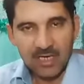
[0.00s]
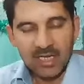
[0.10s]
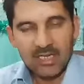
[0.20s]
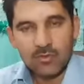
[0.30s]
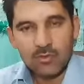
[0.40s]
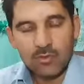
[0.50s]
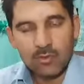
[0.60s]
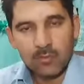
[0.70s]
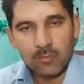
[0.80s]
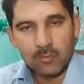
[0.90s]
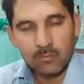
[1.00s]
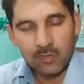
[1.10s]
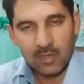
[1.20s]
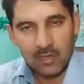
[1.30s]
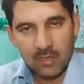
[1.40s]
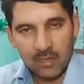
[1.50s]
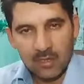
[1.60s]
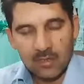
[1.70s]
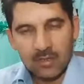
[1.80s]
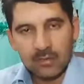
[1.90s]
लेकिन जो
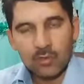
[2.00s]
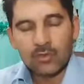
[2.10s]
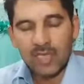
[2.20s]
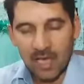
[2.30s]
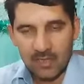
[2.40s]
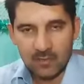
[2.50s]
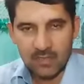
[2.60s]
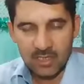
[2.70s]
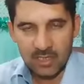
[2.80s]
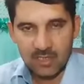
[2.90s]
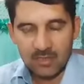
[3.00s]
दो दिहाइयों से